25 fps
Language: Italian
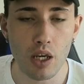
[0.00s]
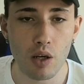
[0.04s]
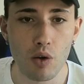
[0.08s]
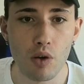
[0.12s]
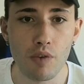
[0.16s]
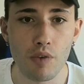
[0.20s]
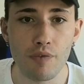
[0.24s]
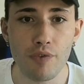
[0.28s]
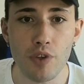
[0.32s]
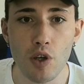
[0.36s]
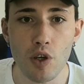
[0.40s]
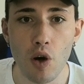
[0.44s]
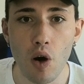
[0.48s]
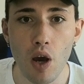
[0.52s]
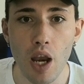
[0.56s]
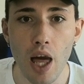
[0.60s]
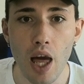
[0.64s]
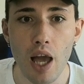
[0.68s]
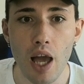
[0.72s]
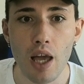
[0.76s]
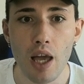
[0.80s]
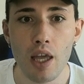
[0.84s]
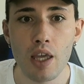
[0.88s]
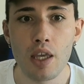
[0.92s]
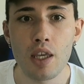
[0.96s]
con
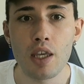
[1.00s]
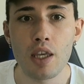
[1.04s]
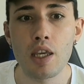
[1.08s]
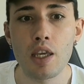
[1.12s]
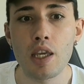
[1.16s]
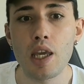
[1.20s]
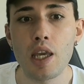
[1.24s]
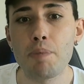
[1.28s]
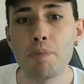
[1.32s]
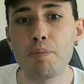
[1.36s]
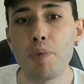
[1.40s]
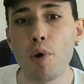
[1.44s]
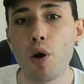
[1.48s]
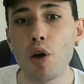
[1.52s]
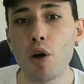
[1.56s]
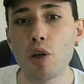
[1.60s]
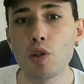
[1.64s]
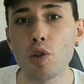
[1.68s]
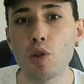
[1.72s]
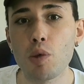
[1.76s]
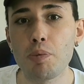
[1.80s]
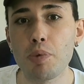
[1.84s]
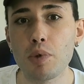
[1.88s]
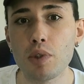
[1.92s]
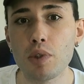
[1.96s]
Viola e poi
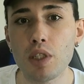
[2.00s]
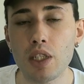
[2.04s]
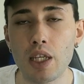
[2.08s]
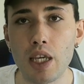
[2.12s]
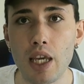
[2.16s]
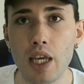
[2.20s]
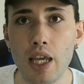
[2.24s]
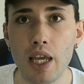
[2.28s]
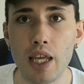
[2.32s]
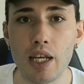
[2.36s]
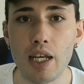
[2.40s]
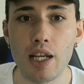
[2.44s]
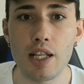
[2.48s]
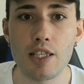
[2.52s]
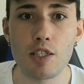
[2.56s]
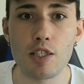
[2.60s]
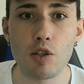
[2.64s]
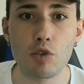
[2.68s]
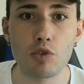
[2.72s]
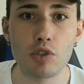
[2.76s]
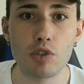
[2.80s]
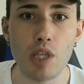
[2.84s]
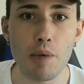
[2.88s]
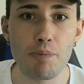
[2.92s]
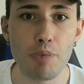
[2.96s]
dopodiché nel
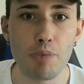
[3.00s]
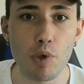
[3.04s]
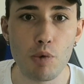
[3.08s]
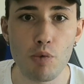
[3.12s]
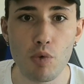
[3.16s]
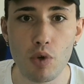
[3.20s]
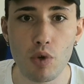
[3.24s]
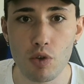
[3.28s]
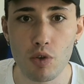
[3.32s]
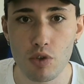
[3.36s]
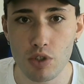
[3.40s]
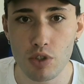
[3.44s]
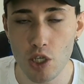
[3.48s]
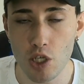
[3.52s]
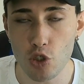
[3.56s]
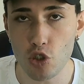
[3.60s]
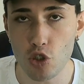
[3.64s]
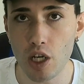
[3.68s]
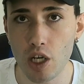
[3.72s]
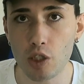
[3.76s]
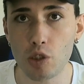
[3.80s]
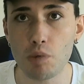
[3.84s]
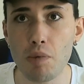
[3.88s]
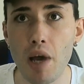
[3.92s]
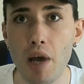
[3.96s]
secondo tempo comunque non si è
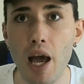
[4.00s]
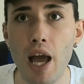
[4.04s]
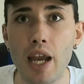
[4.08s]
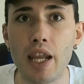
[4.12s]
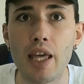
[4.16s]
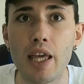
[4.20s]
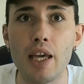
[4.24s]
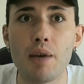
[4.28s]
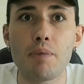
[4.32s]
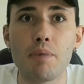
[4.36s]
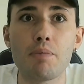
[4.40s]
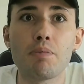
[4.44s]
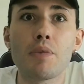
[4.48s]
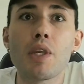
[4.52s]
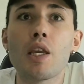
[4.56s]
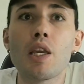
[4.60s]
giocato male